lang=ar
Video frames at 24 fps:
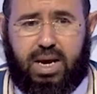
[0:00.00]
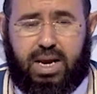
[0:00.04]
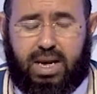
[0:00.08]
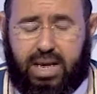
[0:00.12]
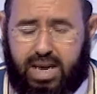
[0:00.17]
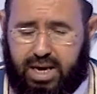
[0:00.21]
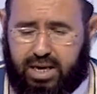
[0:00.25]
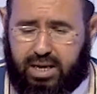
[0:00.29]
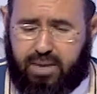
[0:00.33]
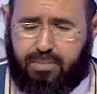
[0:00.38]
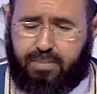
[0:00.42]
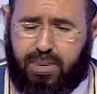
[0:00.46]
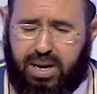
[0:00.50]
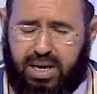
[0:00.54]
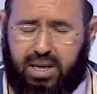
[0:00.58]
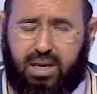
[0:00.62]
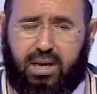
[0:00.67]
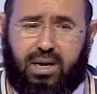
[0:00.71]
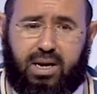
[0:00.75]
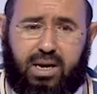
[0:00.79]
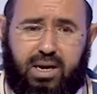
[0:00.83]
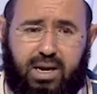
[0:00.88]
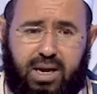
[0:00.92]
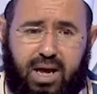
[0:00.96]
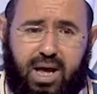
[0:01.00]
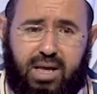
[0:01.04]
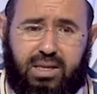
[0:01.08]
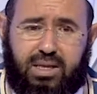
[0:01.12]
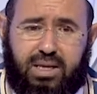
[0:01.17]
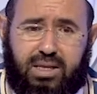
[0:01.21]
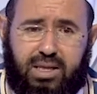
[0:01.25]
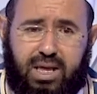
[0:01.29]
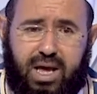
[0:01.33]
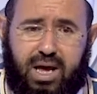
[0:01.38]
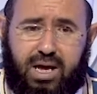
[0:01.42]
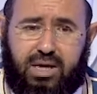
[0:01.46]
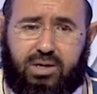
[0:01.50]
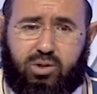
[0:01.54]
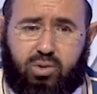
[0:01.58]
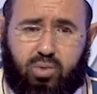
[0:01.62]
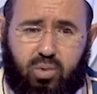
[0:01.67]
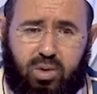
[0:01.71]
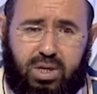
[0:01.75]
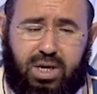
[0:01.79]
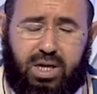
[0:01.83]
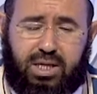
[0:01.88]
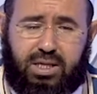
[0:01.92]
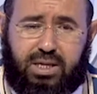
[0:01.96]
لكن بين ان هذا داعش
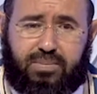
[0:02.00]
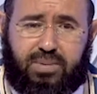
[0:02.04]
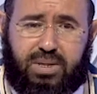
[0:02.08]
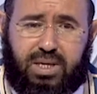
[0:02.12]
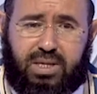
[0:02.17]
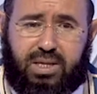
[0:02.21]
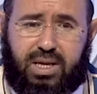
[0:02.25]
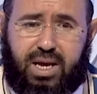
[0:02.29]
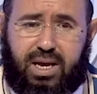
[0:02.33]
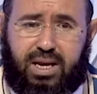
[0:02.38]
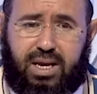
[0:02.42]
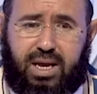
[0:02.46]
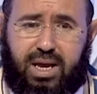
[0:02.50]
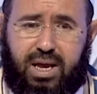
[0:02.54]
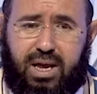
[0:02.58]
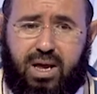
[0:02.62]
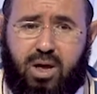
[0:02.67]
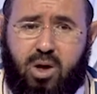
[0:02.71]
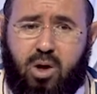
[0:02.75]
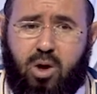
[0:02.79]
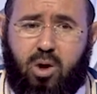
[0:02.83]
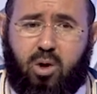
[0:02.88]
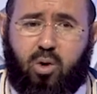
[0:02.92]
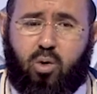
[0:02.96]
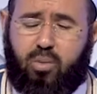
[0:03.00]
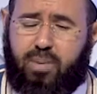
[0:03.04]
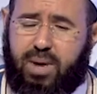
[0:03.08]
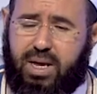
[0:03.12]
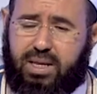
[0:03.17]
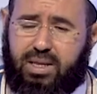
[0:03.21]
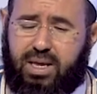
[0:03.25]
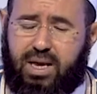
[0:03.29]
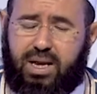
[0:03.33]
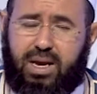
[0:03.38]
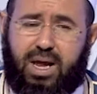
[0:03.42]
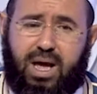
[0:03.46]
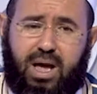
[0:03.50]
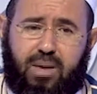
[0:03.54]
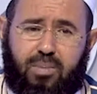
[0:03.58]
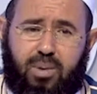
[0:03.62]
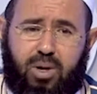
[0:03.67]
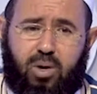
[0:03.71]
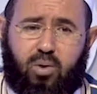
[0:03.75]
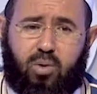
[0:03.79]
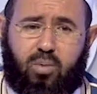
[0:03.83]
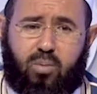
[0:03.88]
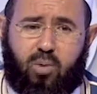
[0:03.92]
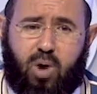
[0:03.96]
وان تبدت عليه وبعدين
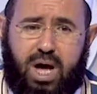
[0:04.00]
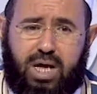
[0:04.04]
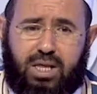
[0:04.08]
عامله